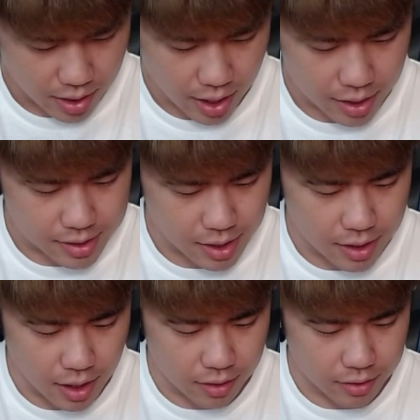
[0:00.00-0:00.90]
エリクサー
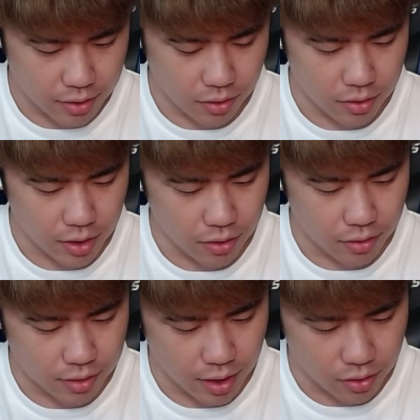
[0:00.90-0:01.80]
なくてトルネ打っ
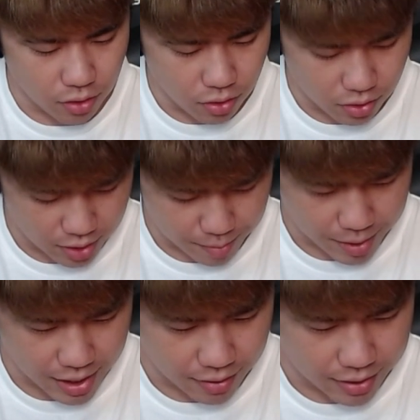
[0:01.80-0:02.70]
てのゴルナイ
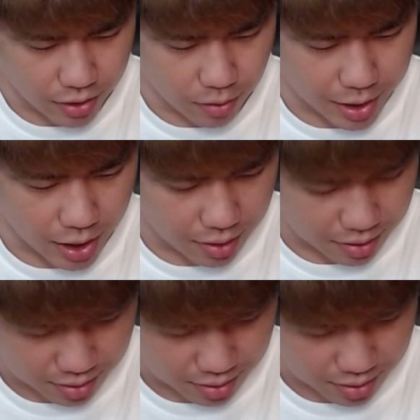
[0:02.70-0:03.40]
間に合わない読みね。